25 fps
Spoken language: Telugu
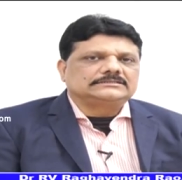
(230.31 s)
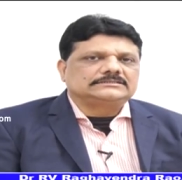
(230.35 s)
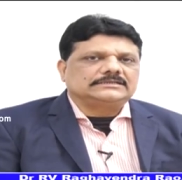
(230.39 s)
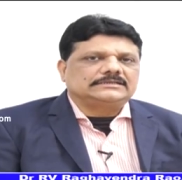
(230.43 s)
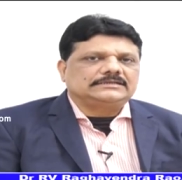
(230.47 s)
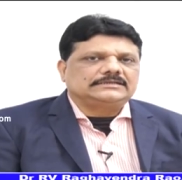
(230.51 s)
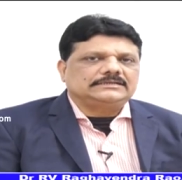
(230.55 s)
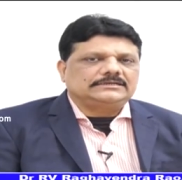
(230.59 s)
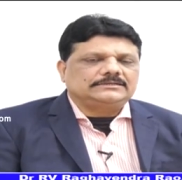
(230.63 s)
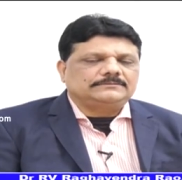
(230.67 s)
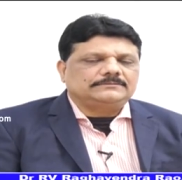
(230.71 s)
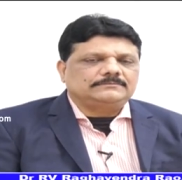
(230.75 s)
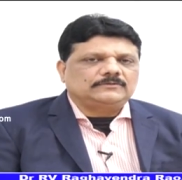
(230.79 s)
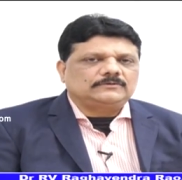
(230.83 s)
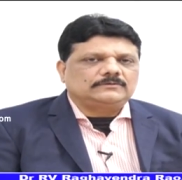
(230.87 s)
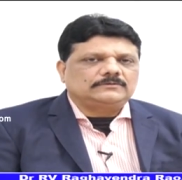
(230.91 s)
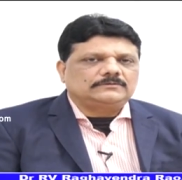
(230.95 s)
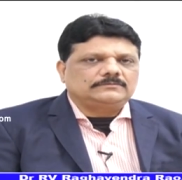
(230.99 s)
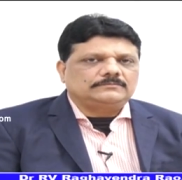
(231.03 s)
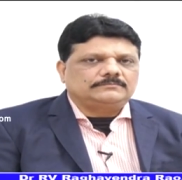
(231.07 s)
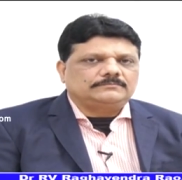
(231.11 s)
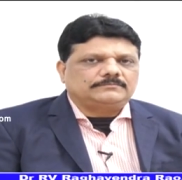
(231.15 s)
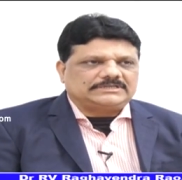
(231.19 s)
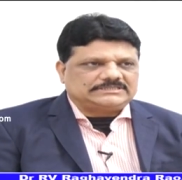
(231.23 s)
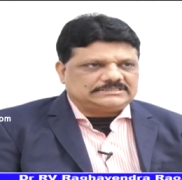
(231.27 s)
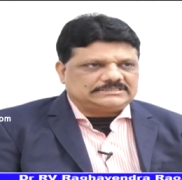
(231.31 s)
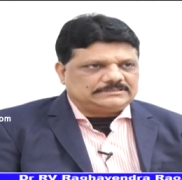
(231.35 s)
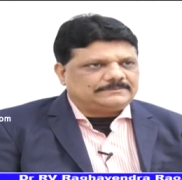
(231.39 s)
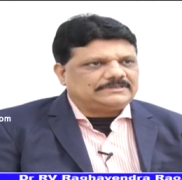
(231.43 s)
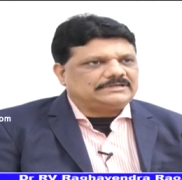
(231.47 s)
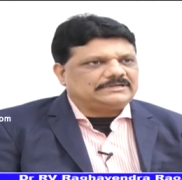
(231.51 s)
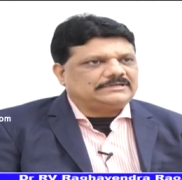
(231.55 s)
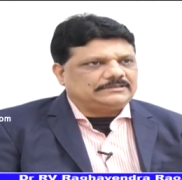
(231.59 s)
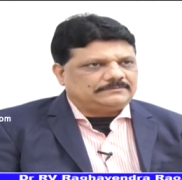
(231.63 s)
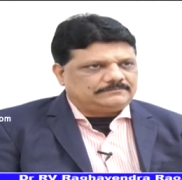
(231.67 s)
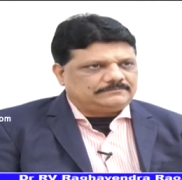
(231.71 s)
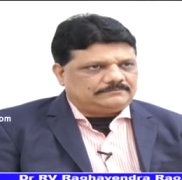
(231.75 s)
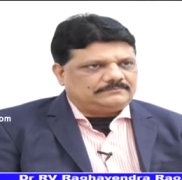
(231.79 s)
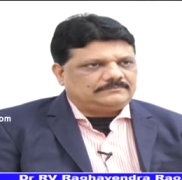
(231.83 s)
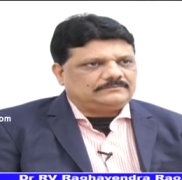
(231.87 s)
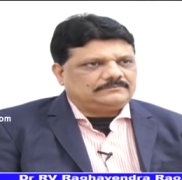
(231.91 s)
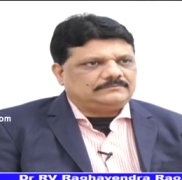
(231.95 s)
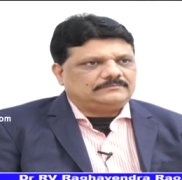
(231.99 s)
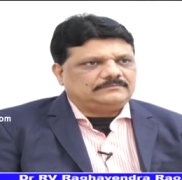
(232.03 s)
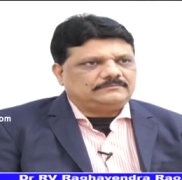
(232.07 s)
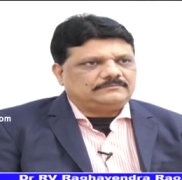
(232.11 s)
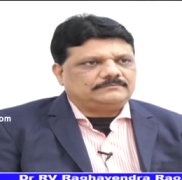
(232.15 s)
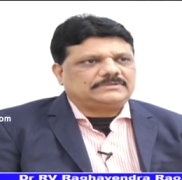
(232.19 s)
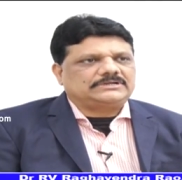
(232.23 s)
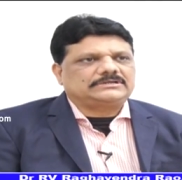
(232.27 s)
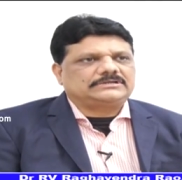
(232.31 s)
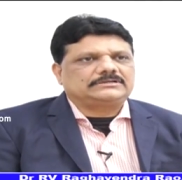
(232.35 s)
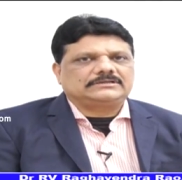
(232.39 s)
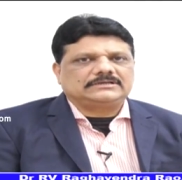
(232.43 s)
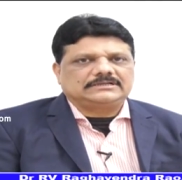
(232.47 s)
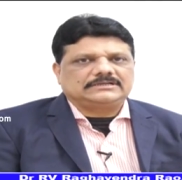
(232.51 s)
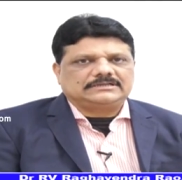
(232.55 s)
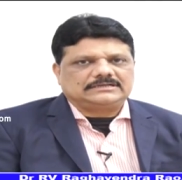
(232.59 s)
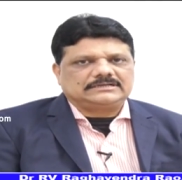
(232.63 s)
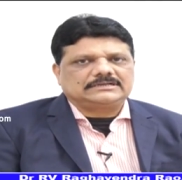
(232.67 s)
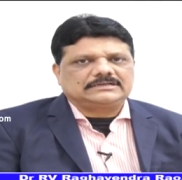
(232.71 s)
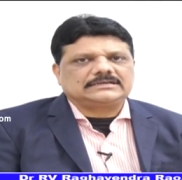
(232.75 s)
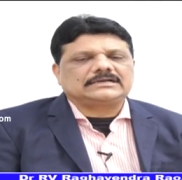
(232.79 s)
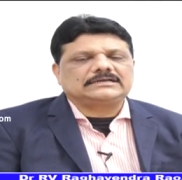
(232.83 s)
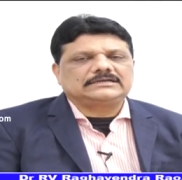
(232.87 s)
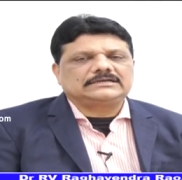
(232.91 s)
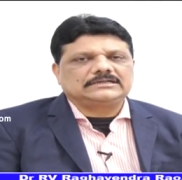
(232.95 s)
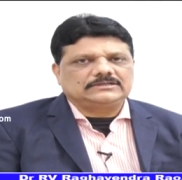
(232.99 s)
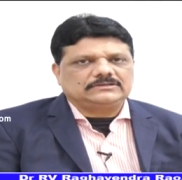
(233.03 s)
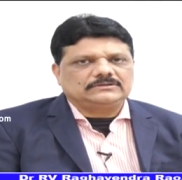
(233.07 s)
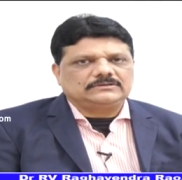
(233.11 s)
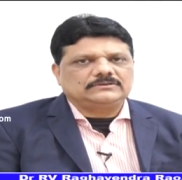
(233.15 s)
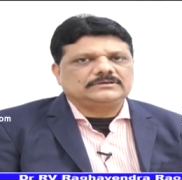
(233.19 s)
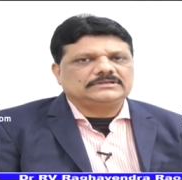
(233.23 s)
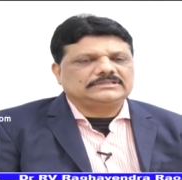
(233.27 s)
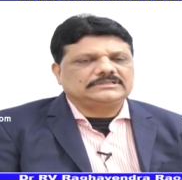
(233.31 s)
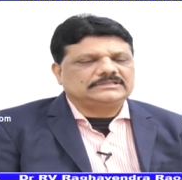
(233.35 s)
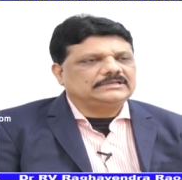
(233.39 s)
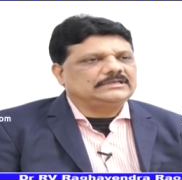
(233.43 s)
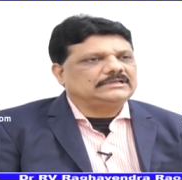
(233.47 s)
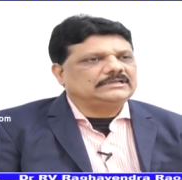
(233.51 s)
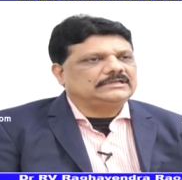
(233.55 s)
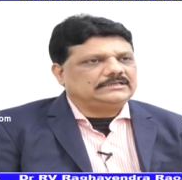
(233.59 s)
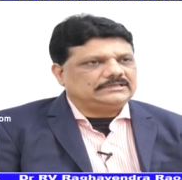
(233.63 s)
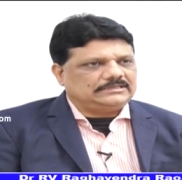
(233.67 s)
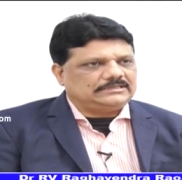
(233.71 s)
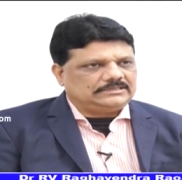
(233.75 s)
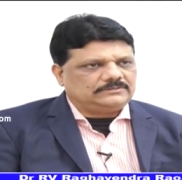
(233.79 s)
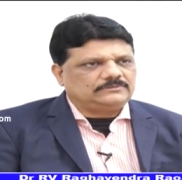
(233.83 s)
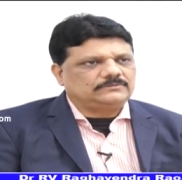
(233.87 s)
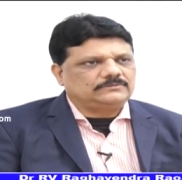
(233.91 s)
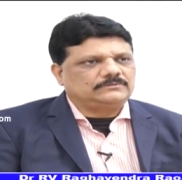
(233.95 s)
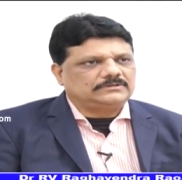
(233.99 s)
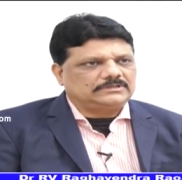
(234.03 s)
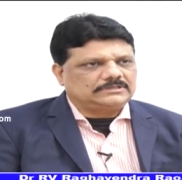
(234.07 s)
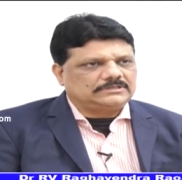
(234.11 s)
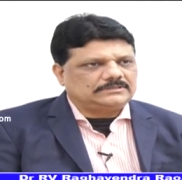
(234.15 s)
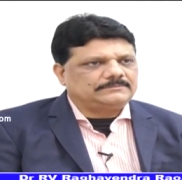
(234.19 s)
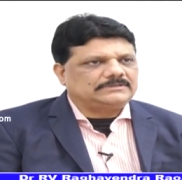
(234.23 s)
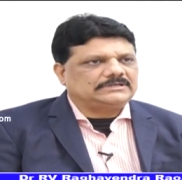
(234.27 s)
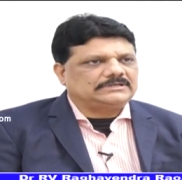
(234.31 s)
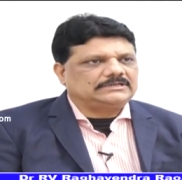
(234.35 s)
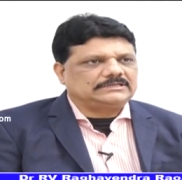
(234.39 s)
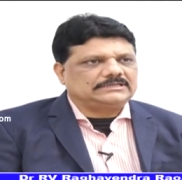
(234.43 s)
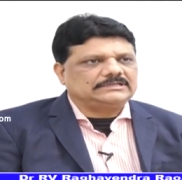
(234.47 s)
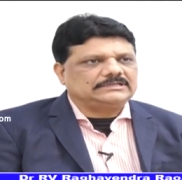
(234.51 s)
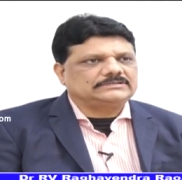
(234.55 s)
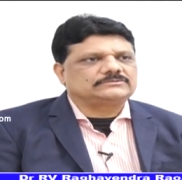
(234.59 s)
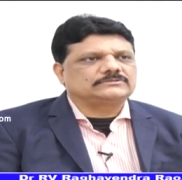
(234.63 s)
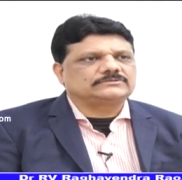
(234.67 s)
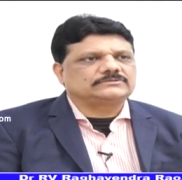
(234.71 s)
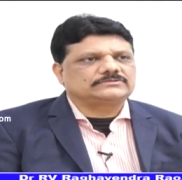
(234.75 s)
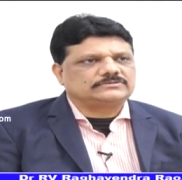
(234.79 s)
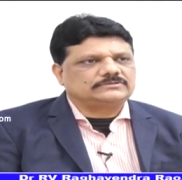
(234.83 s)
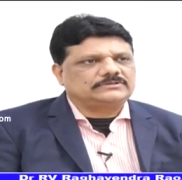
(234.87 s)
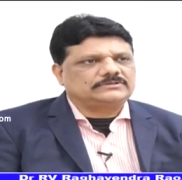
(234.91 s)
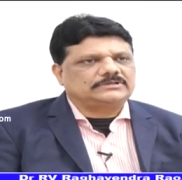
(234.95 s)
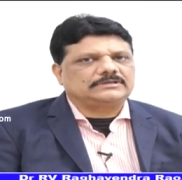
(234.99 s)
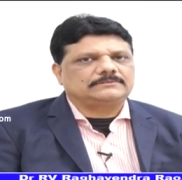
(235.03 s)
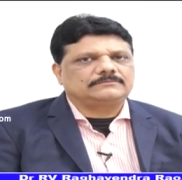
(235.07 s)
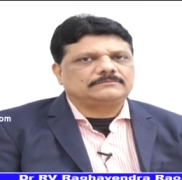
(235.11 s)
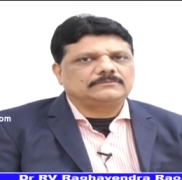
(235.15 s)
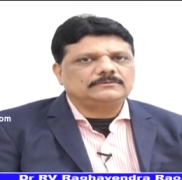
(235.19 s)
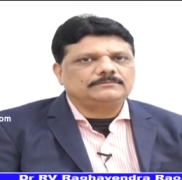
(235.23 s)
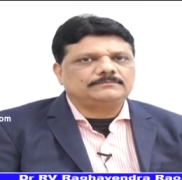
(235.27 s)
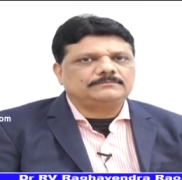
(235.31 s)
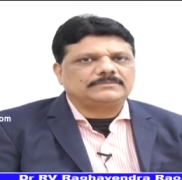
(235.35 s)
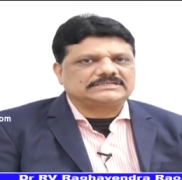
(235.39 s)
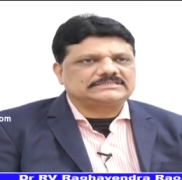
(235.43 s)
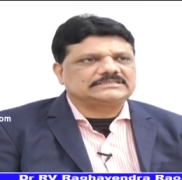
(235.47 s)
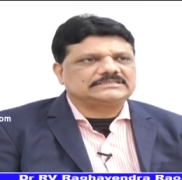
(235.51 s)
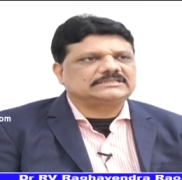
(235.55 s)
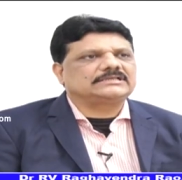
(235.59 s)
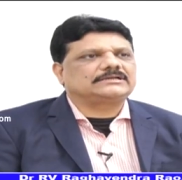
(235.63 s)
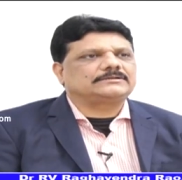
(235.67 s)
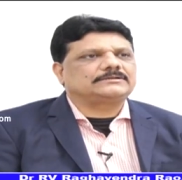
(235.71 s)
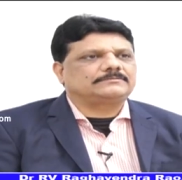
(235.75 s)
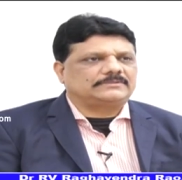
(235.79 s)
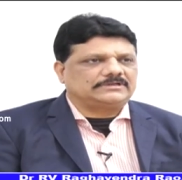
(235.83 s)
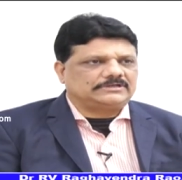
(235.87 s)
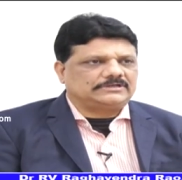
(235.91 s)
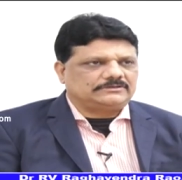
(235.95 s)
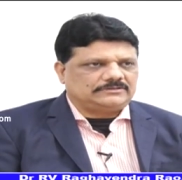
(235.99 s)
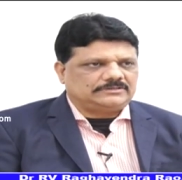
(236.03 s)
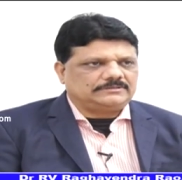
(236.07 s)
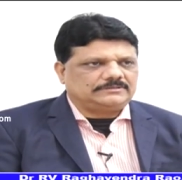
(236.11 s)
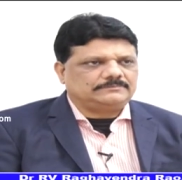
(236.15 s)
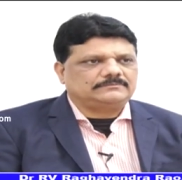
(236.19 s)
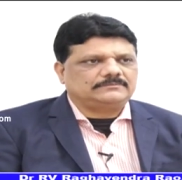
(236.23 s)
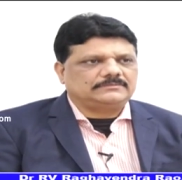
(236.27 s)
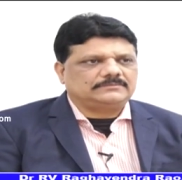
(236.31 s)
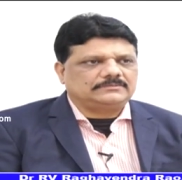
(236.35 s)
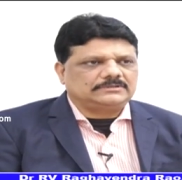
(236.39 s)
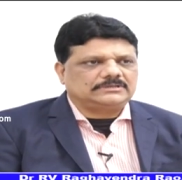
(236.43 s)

శరీరము పచ్చబడ్డం పర్టికులర్గా కళ్ళల్లో ఇది ఎక్కువగా మనకి చూస్తుంటాము పచ్చదనం రావడం